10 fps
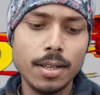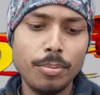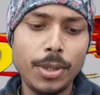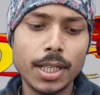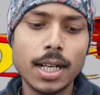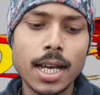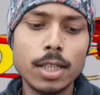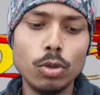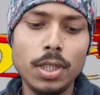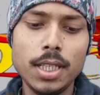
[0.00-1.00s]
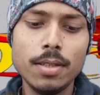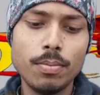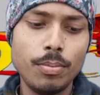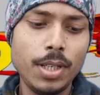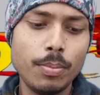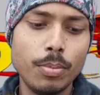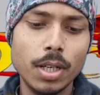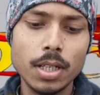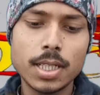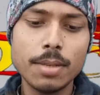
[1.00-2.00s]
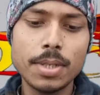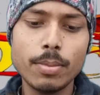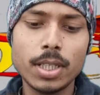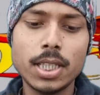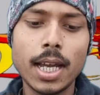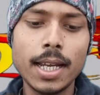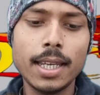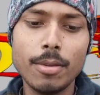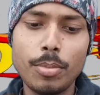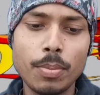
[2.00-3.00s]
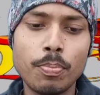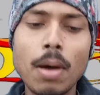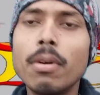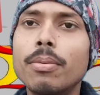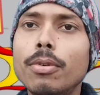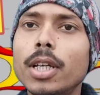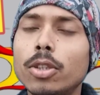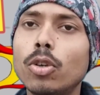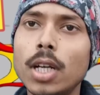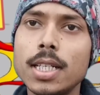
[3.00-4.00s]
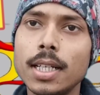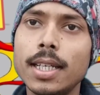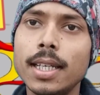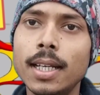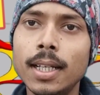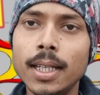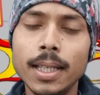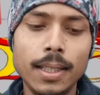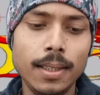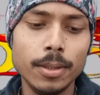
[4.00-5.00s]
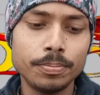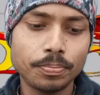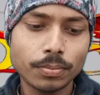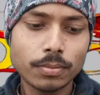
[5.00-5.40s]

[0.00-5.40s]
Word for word: एम्पियर का है तो ये भी सबसे अच्छा है कि एम्पियर पावरफुल है थोड़ा सा ये